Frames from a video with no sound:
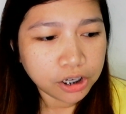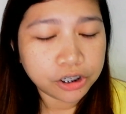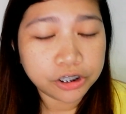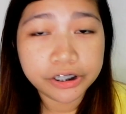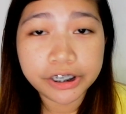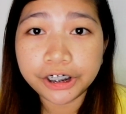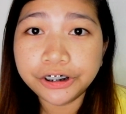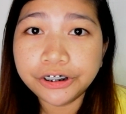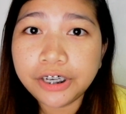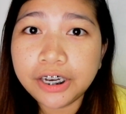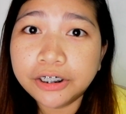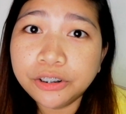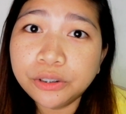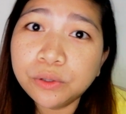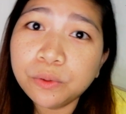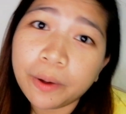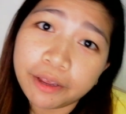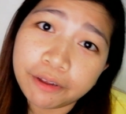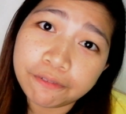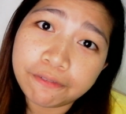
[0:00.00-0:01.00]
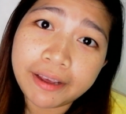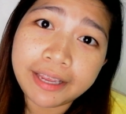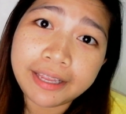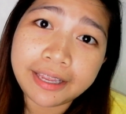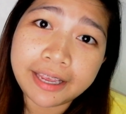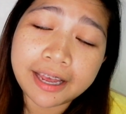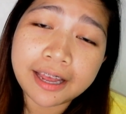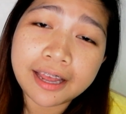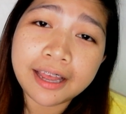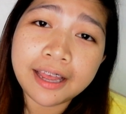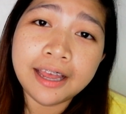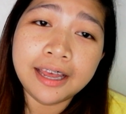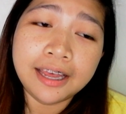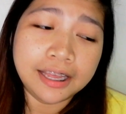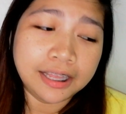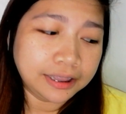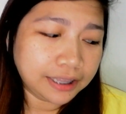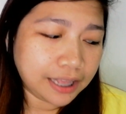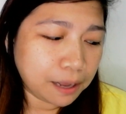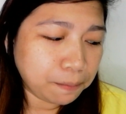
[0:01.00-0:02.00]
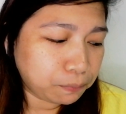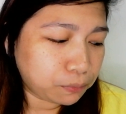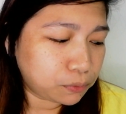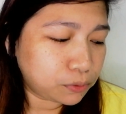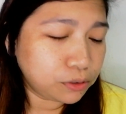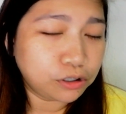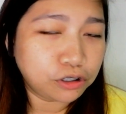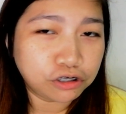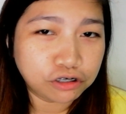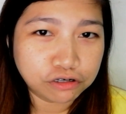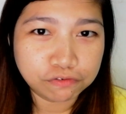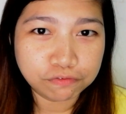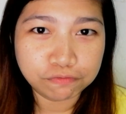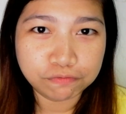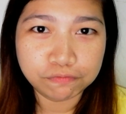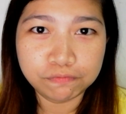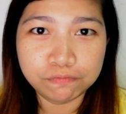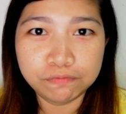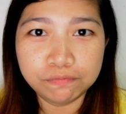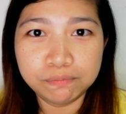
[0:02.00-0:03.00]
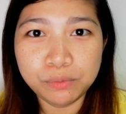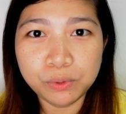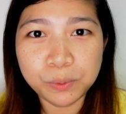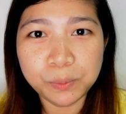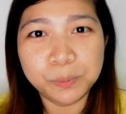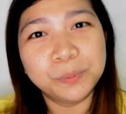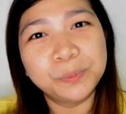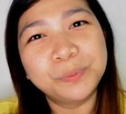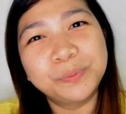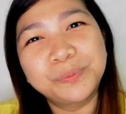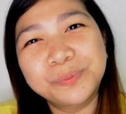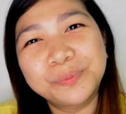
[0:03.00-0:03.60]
connect niyo lang yung wifi niya. Tapos, boom!